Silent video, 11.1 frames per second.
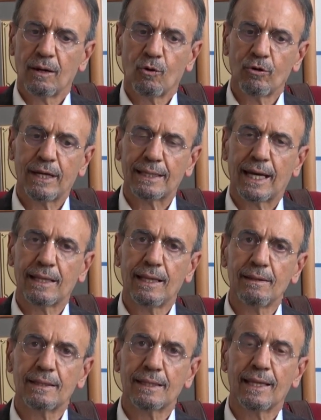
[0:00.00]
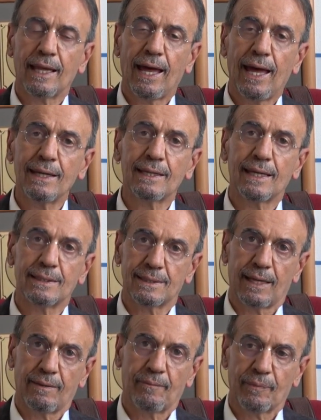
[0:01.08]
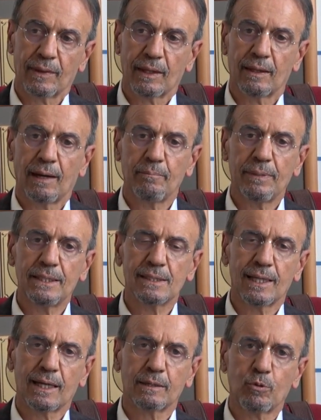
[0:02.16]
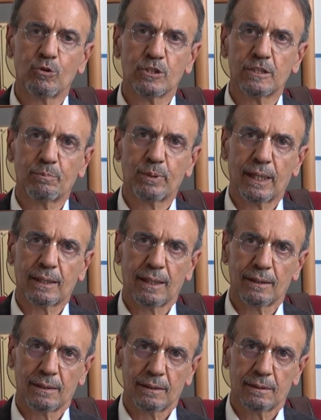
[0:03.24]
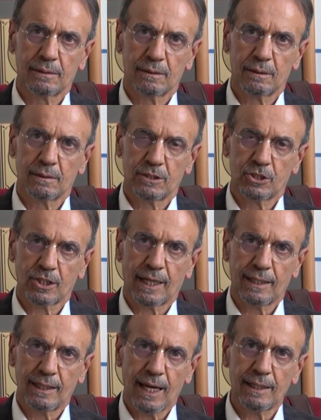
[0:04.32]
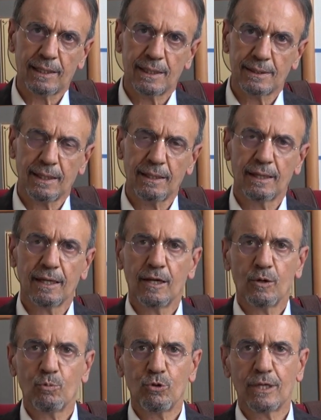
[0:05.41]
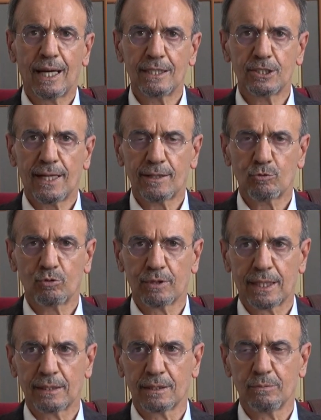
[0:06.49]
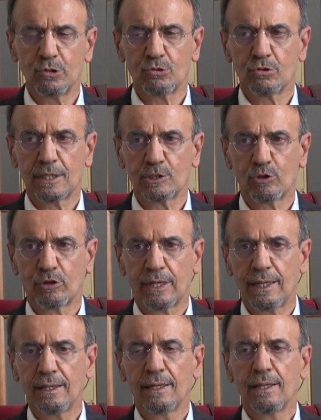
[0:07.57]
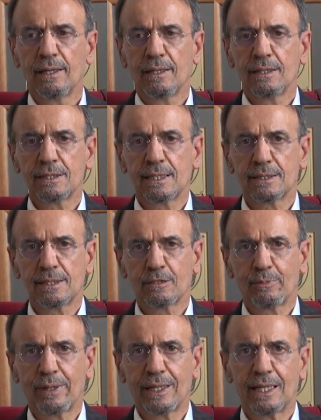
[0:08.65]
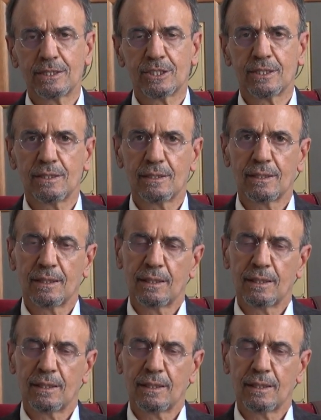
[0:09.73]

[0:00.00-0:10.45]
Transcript: O nedenle herkese yani PCR pozitif bırakan çıkan herkese bu ilaçlar kullanıldı. Bir süre sonra işte sıtma ilacının